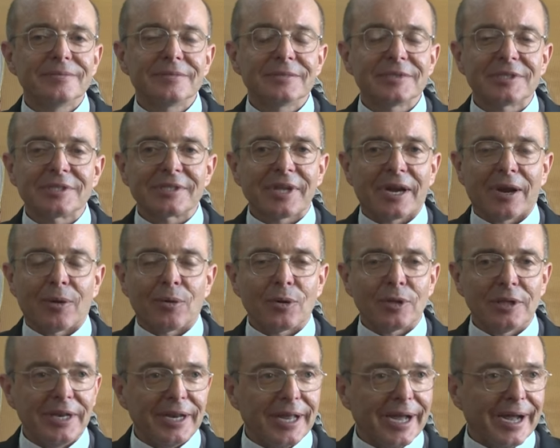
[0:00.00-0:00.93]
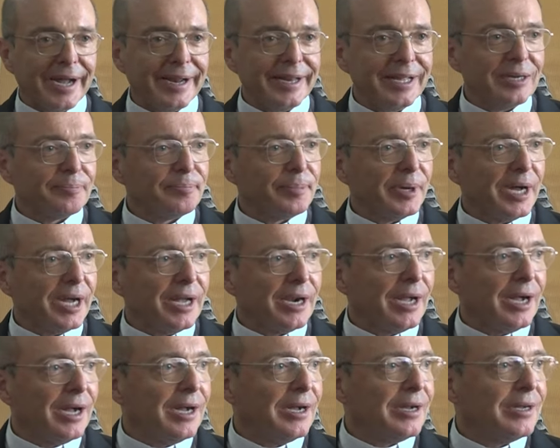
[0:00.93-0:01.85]
extraordinária
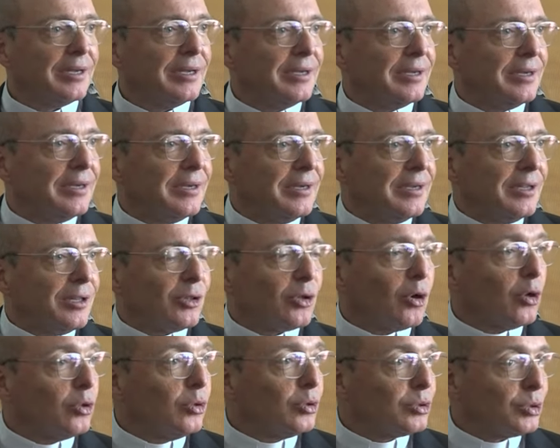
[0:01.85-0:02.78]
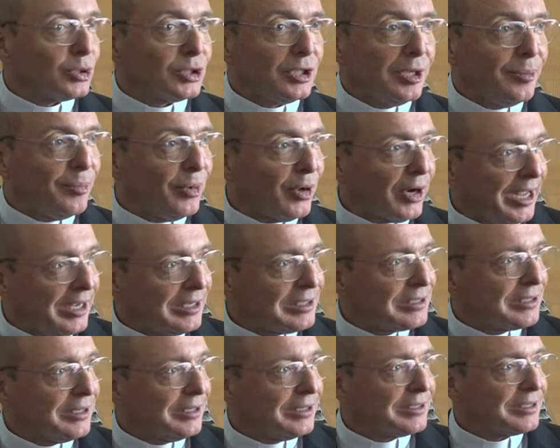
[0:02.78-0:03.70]
para todos os
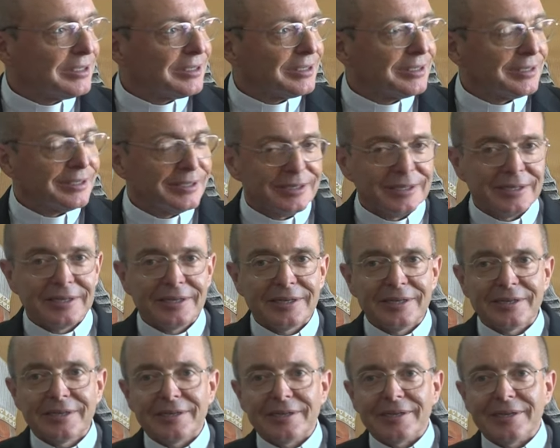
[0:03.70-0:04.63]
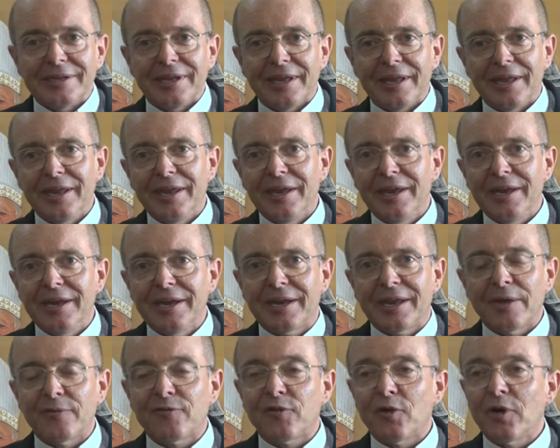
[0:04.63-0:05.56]
timorenses e
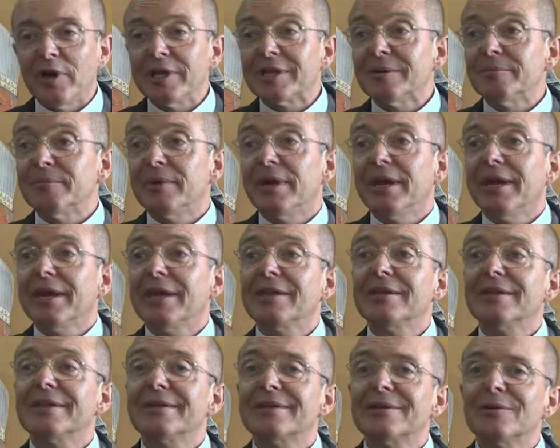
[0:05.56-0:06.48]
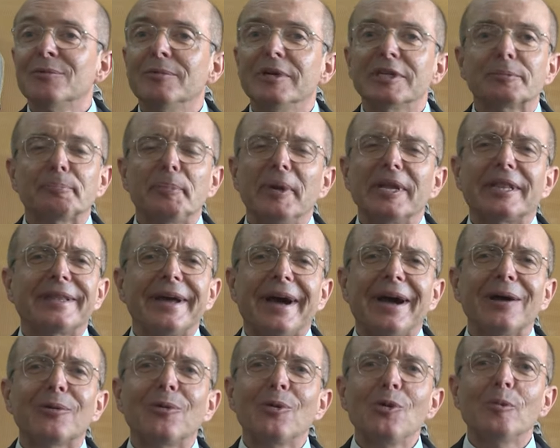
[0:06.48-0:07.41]
que foi também um
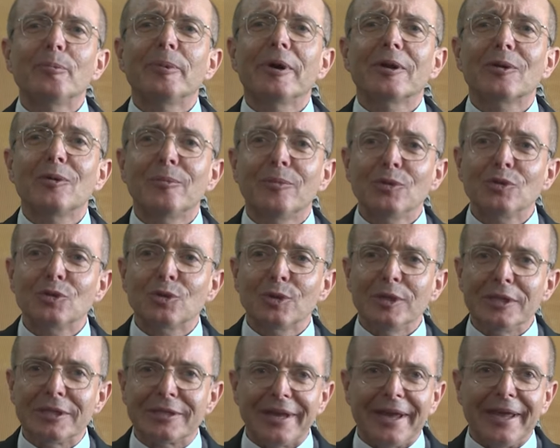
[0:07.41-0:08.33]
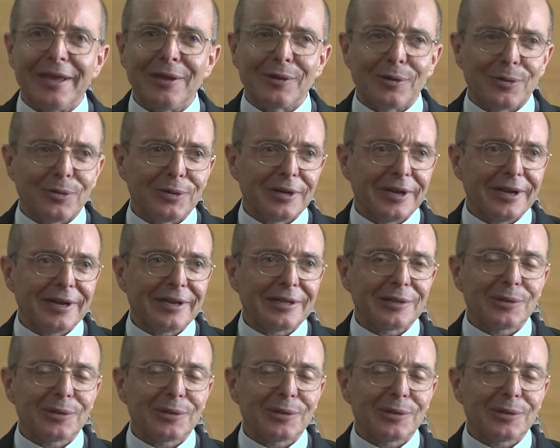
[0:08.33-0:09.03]
espetáculo para o mundo inteiro, né?